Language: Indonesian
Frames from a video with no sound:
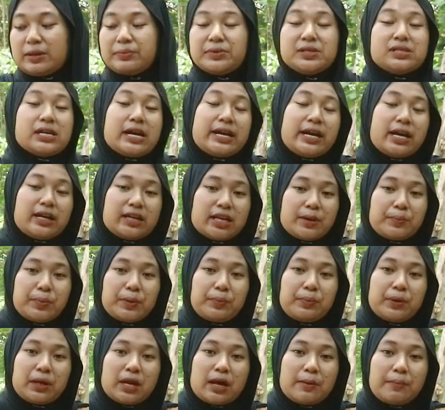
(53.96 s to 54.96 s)
Tapi sayangnya
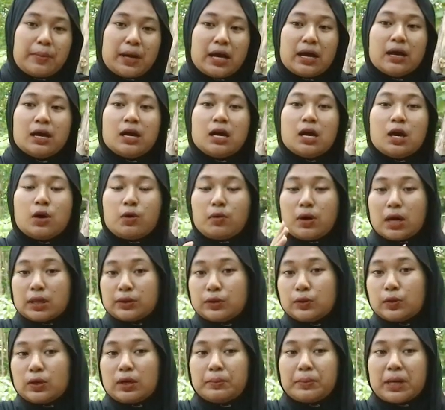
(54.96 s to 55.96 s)
beberapa
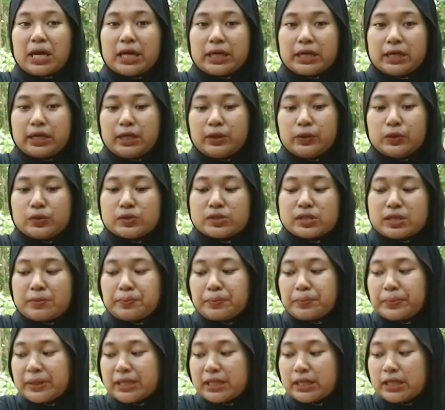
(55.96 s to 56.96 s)
waktu kemarin itu
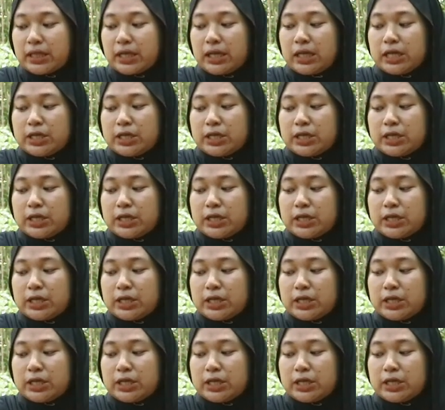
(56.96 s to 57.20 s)
sempat